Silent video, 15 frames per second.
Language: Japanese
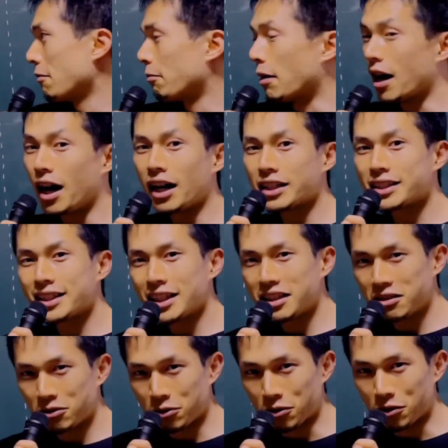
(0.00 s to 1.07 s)

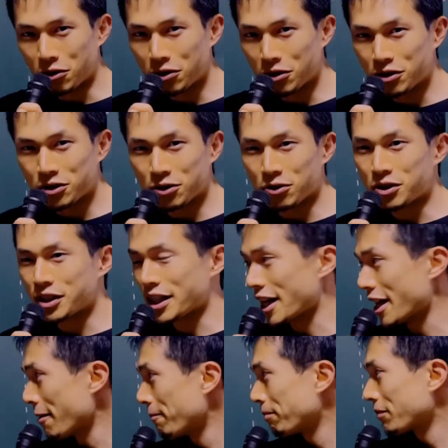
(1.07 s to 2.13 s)
パーセント、そし
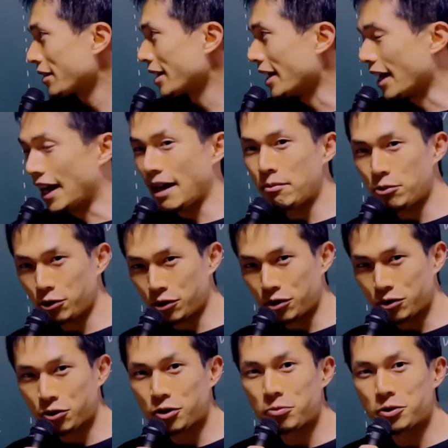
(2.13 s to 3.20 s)
て エム
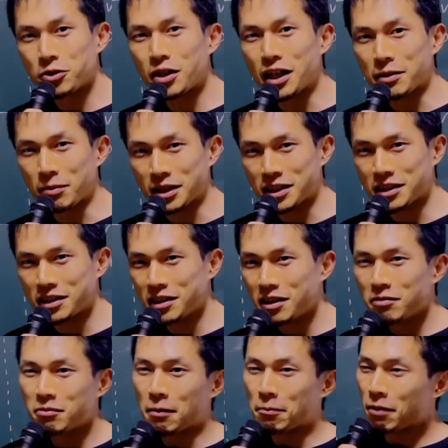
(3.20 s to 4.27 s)
というものがあります。
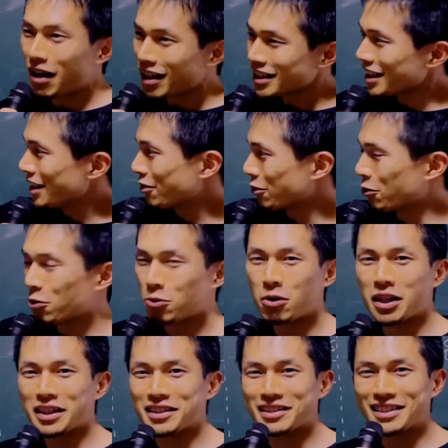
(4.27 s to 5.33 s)
まあ、パーセントの方
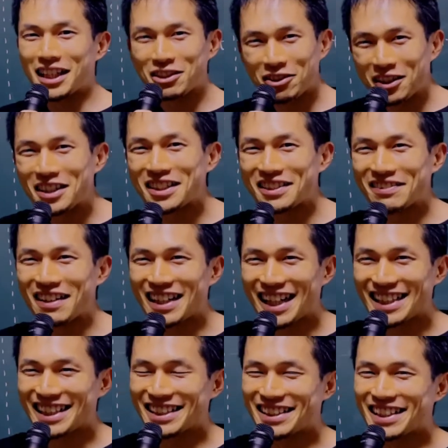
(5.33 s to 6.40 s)
はなんとなく分
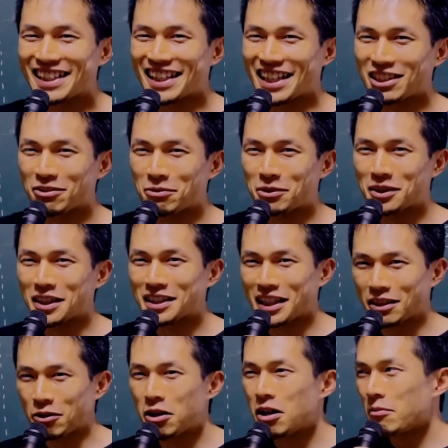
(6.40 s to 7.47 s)
かりやすいかなと思うんです
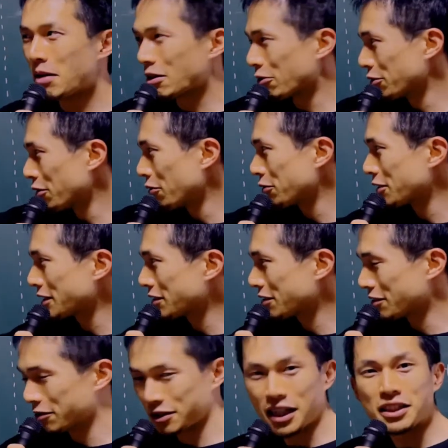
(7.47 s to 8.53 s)
けど、まあ、このふ
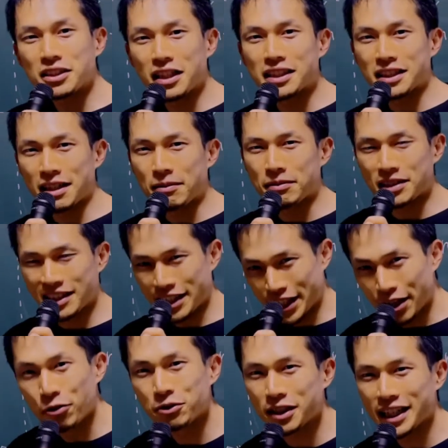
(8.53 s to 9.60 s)
たつですね、
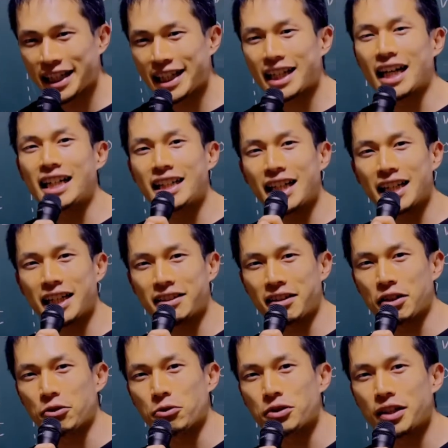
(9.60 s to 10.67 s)
基本的に考え
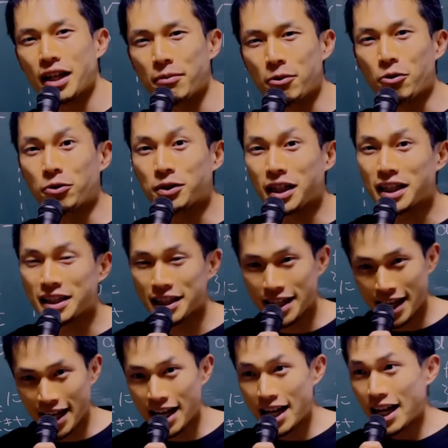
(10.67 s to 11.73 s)
方はどちらも同じ
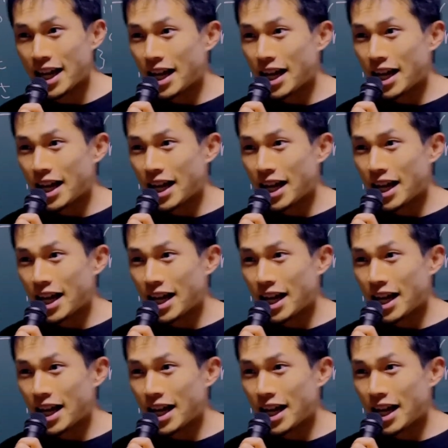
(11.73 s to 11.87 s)
で、